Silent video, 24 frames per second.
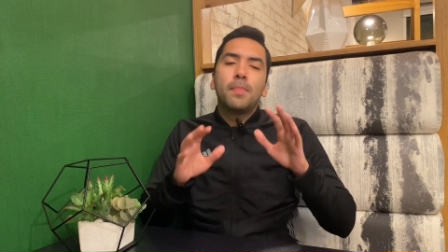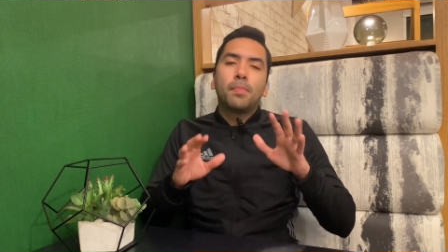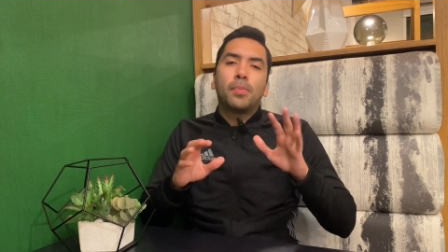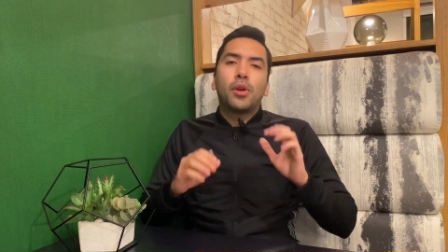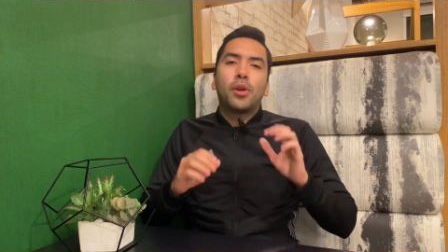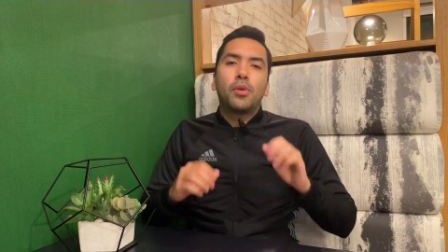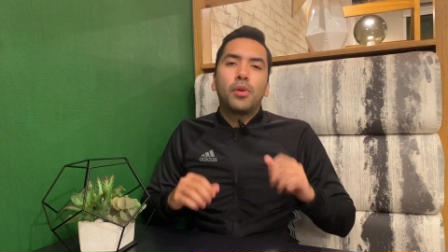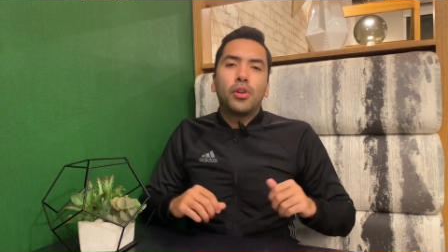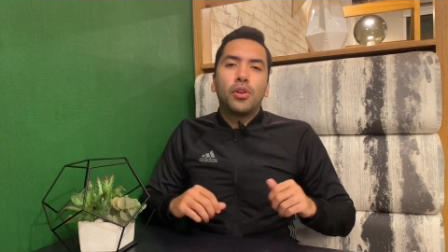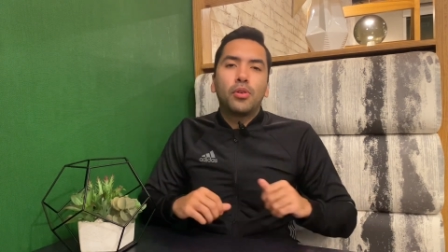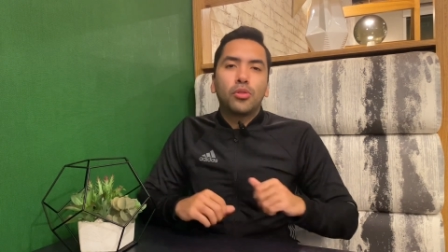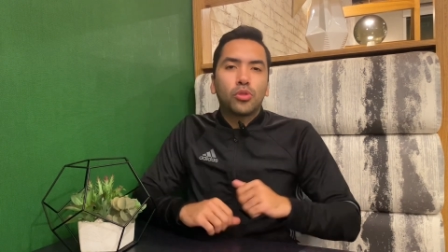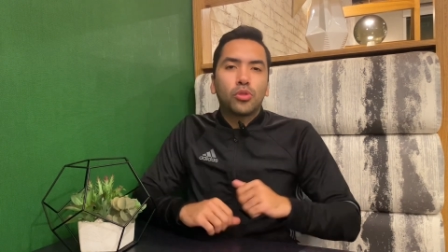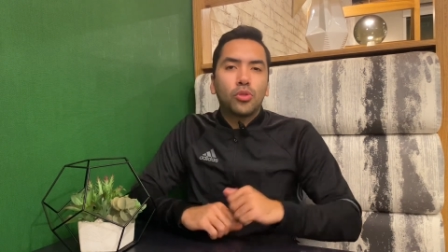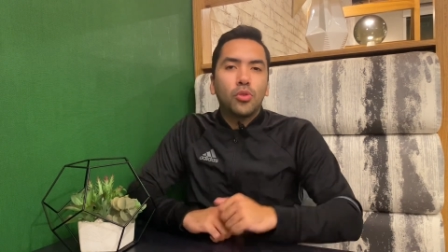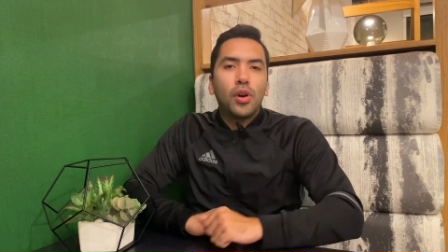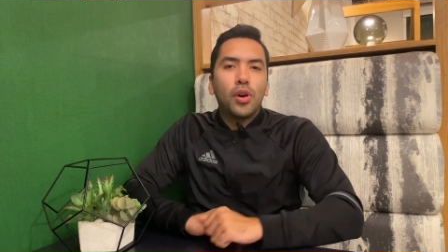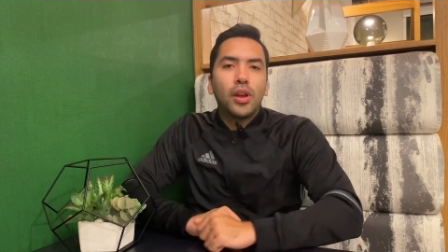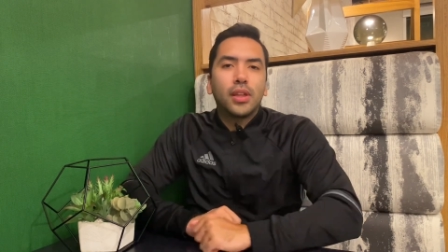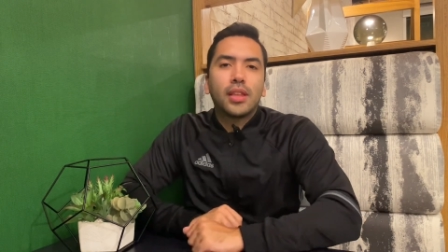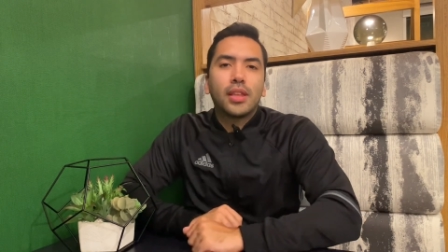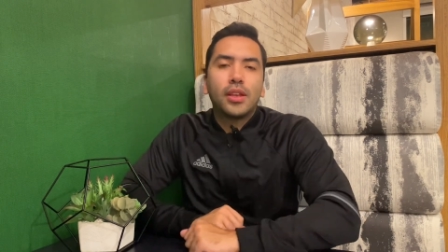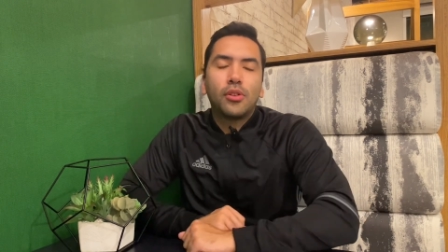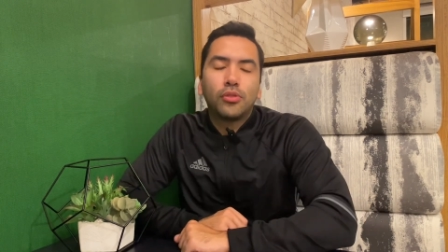Pero bueno,
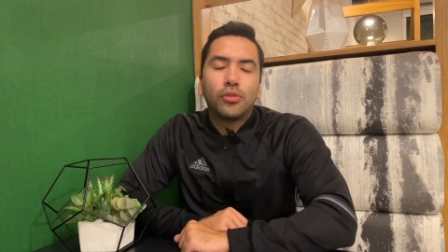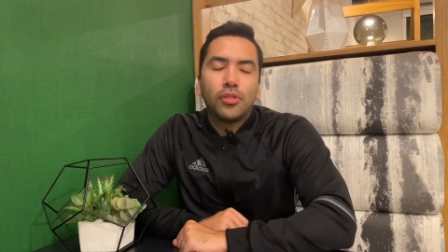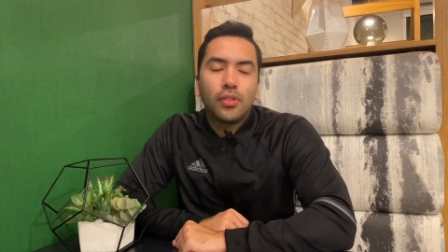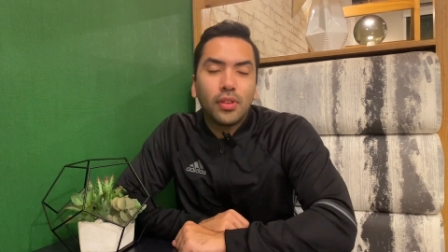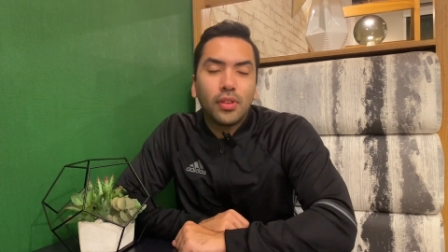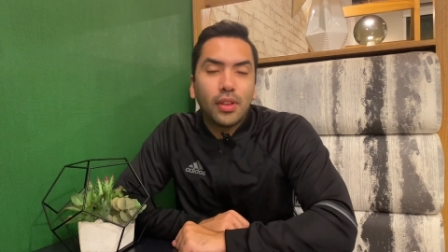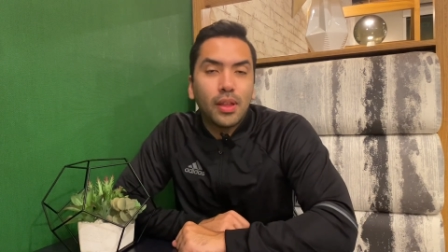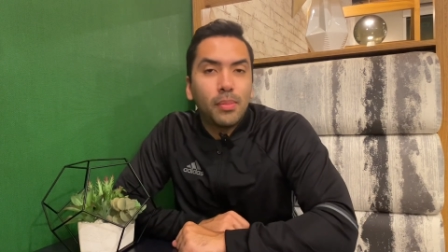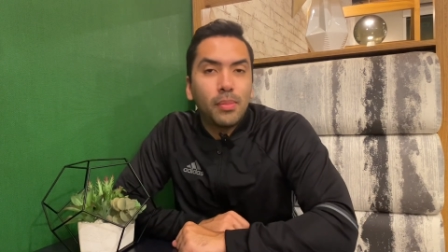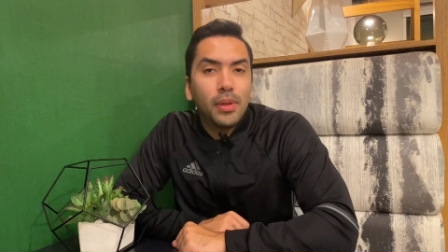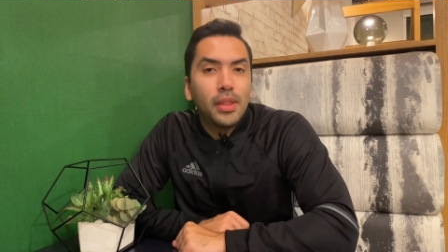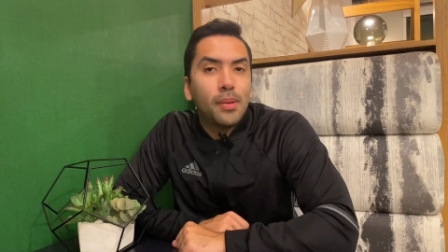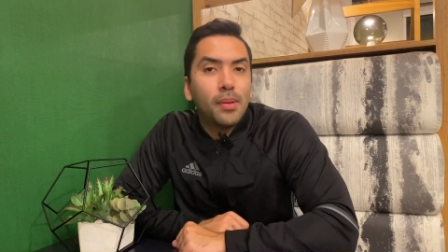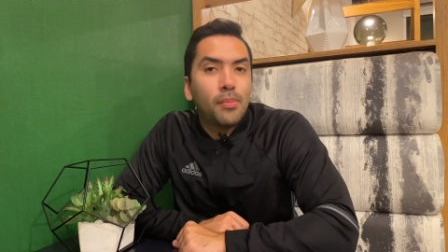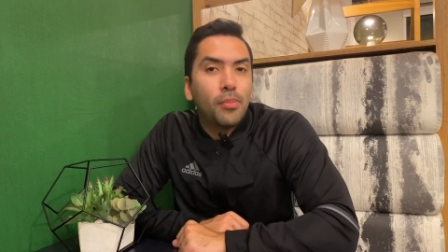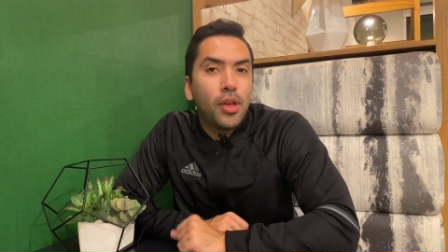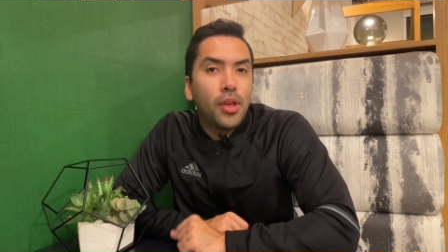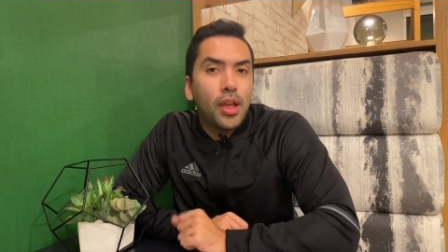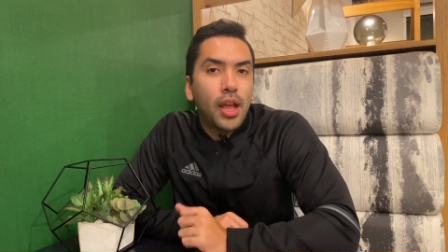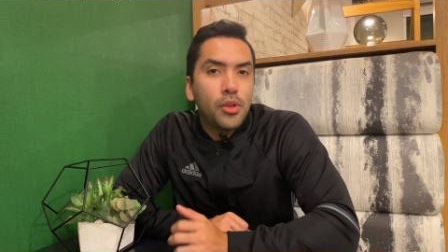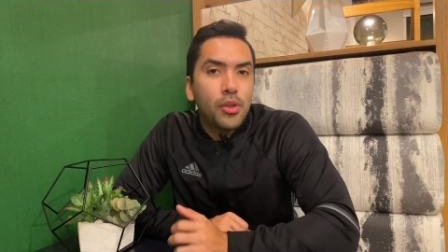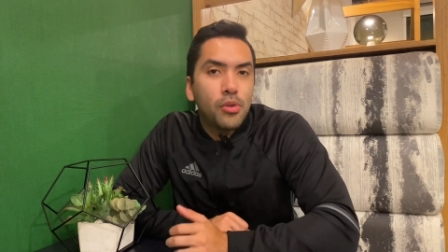todas estas noticias también te pueden